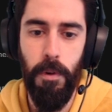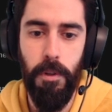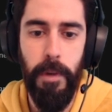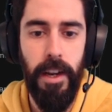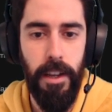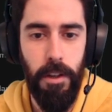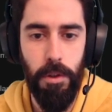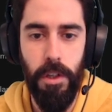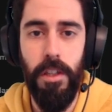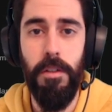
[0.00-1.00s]
oldu merak
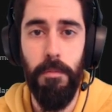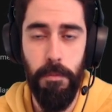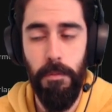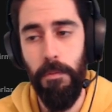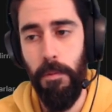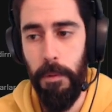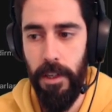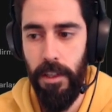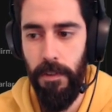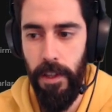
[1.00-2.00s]
ediyorsanız
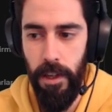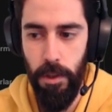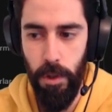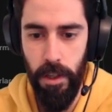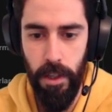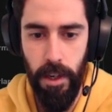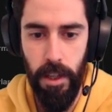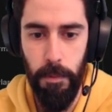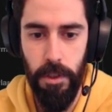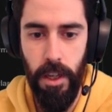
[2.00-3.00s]
Omada TV'de şu anda
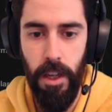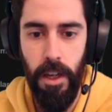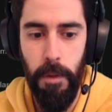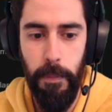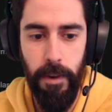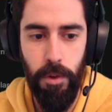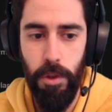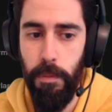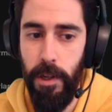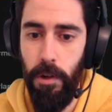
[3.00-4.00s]
kanalımızda
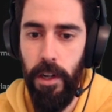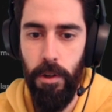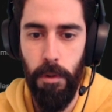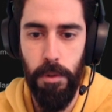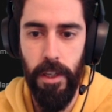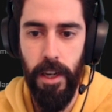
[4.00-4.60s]
mevcut. Ben öneriyorum size.